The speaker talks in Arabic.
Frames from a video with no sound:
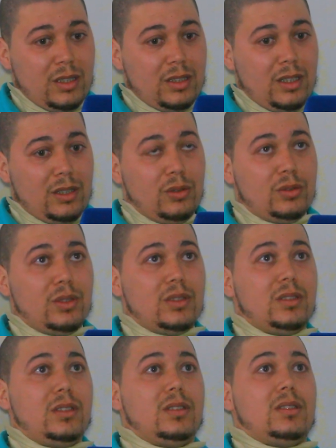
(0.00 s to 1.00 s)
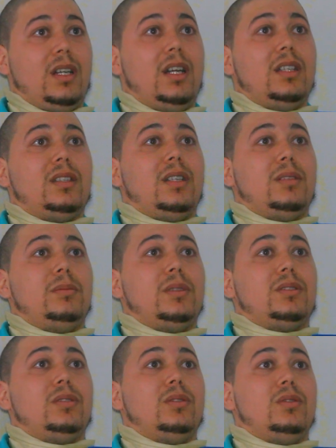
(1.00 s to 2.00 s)
كنوض خصني نتعطل
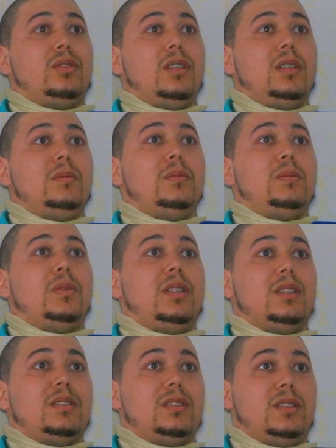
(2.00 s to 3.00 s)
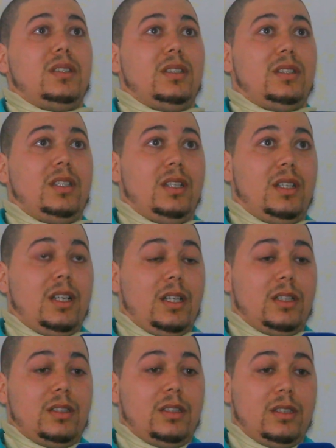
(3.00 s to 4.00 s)
باش نوض غير من بلاصتي
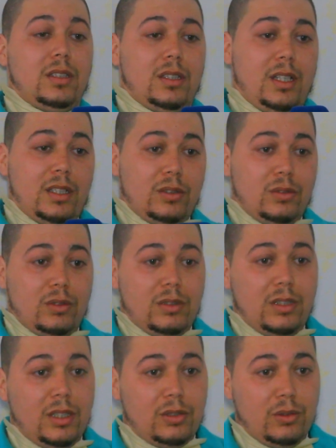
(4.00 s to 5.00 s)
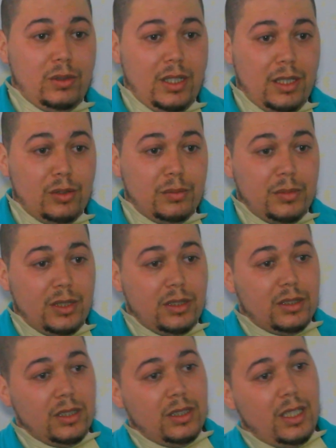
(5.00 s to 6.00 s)
كيحرقني ناكل عاوت مني
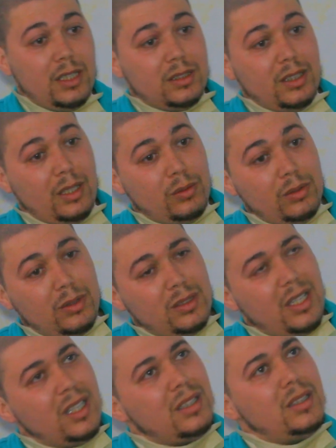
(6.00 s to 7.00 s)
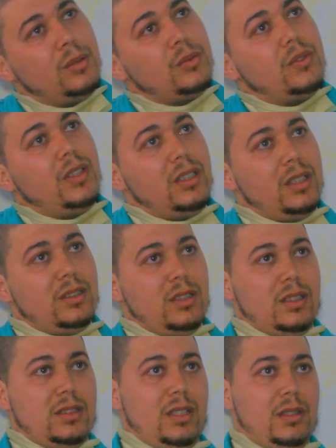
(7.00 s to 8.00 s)
نجي نعس عاود تعذبت في حياتي
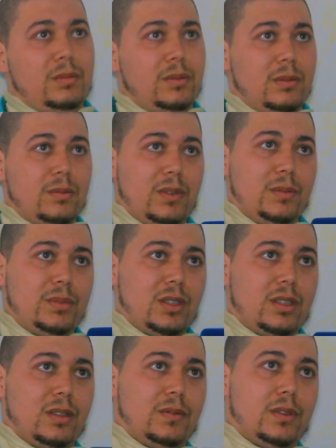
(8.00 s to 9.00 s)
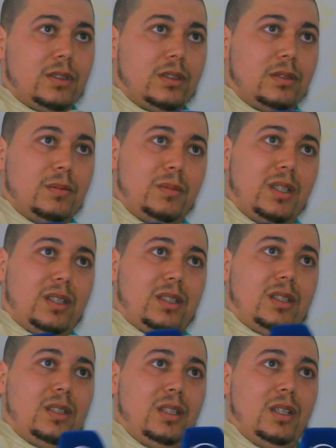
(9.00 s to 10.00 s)
يا صاحبي فهمتي كيفاش
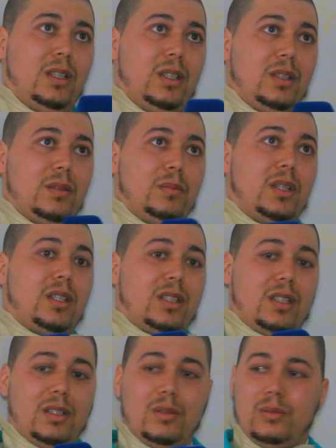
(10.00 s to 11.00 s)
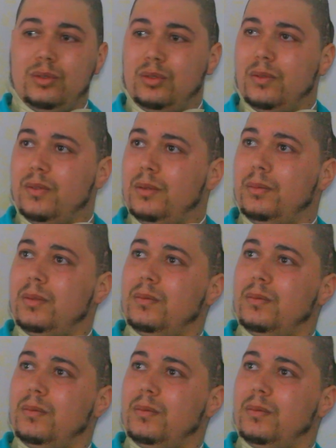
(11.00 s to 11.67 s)
مره مره وشوفي